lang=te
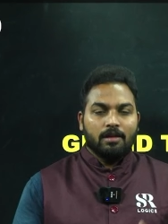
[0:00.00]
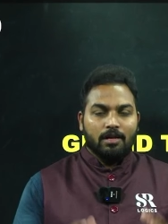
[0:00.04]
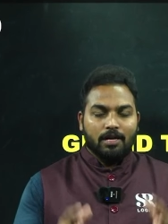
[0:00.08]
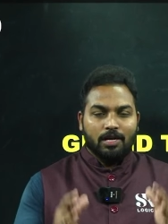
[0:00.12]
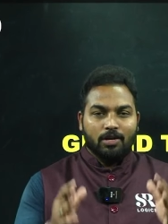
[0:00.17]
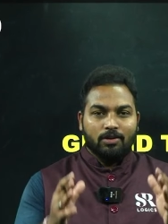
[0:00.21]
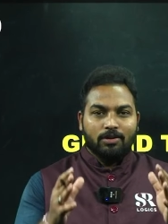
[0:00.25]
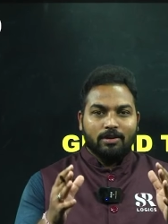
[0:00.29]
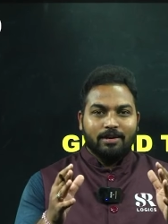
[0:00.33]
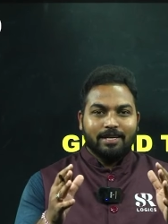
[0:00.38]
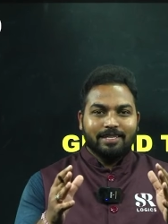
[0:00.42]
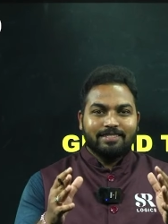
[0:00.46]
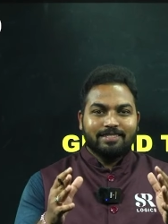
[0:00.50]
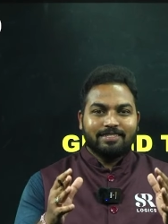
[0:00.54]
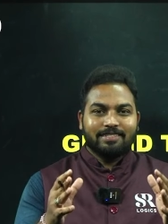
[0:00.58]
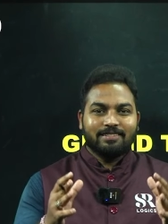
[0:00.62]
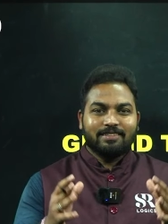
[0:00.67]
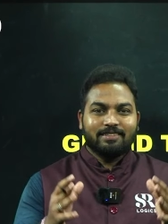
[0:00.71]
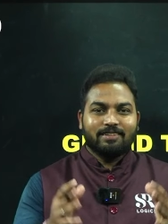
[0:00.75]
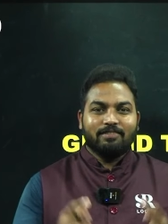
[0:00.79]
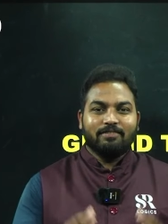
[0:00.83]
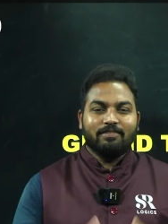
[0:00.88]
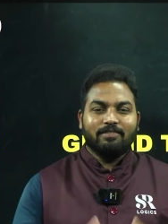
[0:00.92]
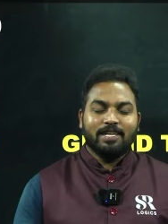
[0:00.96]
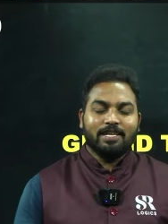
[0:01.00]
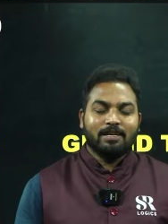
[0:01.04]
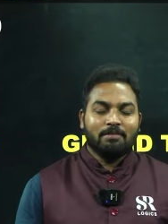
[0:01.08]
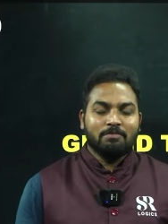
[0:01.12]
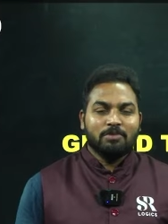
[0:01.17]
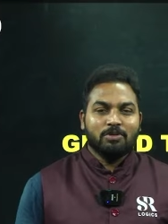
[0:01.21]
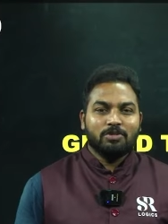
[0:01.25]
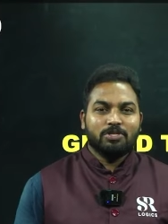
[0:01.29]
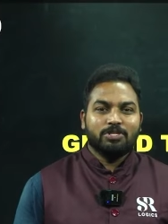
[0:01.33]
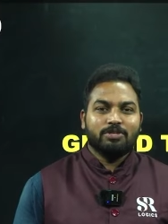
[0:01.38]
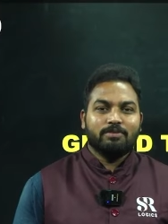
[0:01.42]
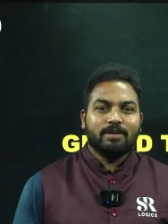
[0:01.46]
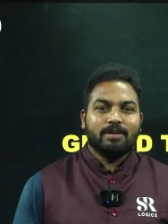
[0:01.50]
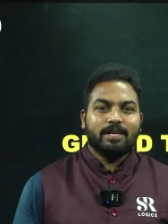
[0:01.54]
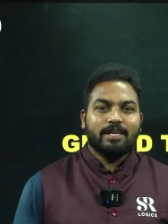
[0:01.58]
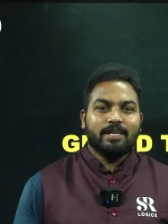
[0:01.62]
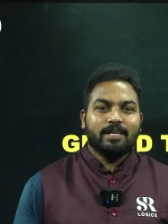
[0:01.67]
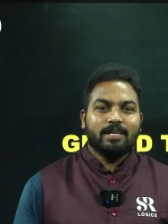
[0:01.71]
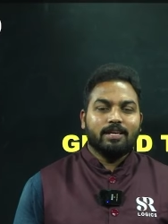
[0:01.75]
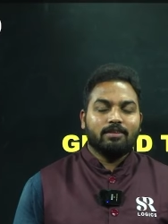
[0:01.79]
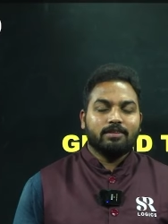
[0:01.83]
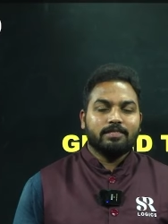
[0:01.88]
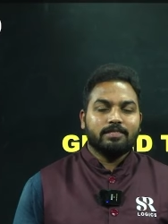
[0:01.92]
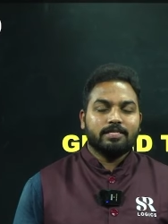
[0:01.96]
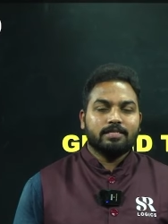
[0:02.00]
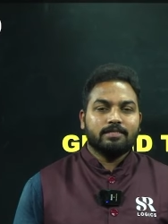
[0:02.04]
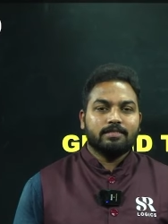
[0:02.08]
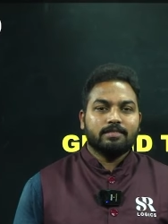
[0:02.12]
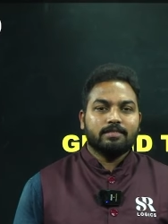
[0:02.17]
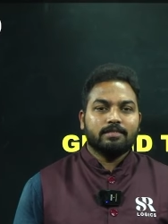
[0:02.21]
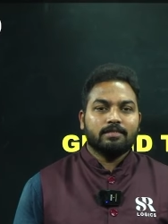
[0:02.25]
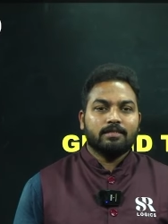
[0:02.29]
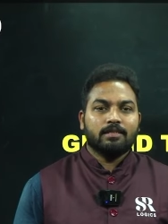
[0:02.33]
హలో గాయస్ వెల్కమ్ టు శివారెడ్డి లాజిక్స్